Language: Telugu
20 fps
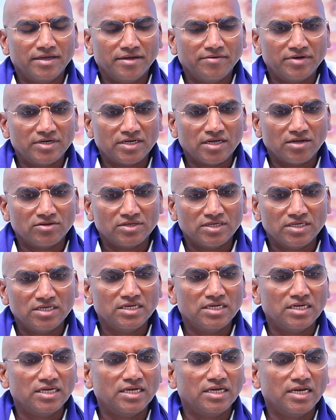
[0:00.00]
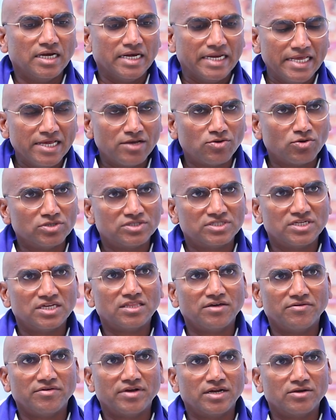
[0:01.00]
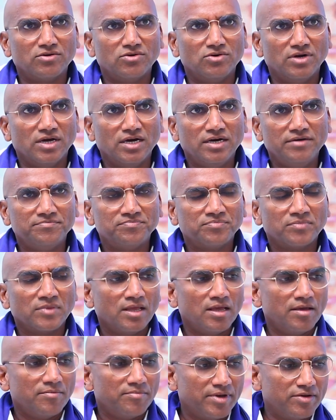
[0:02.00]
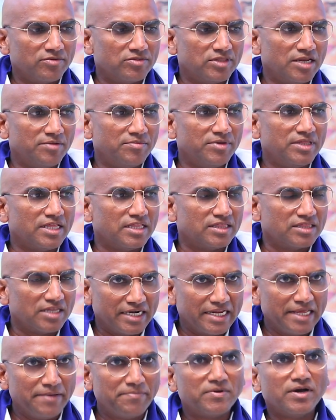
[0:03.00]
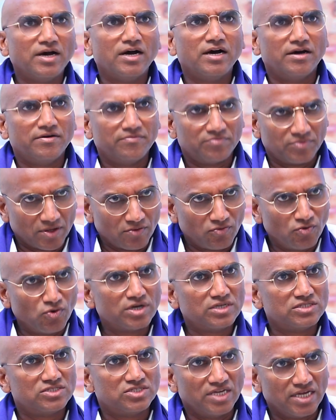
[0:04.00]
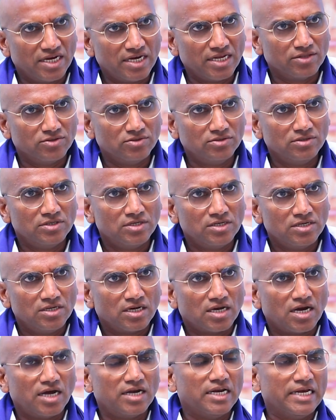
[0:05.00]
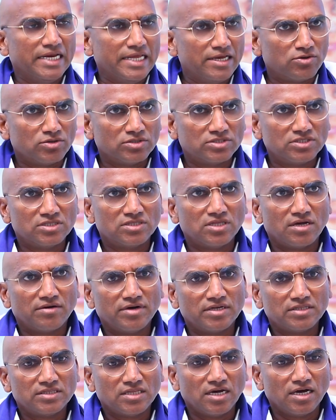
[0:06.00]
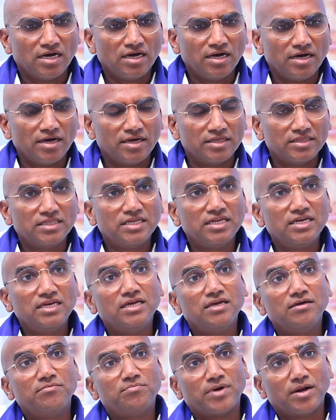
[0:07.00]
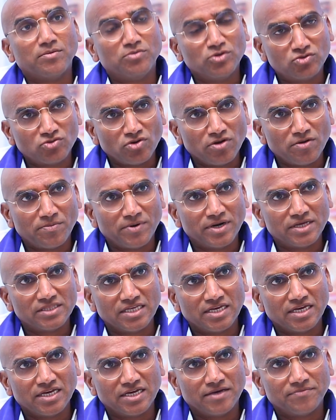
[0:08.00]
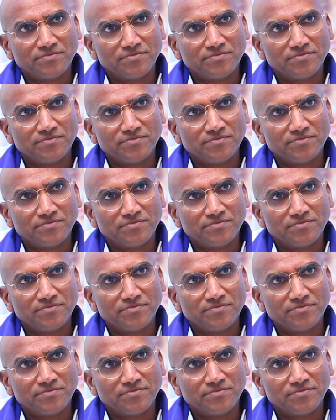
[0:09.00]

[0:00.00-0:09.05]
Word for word: ఏమంటారు ఈ లీక్ వచ్చేంత వరకు కూడా మేము దీని మీద ఇంత డీప్గా ఫోకస్ చేయలేదు కానీ లీక్ వచ్చిన తర్వాత దీన్ని ప్రభుత్వం ఎప్పుడైతే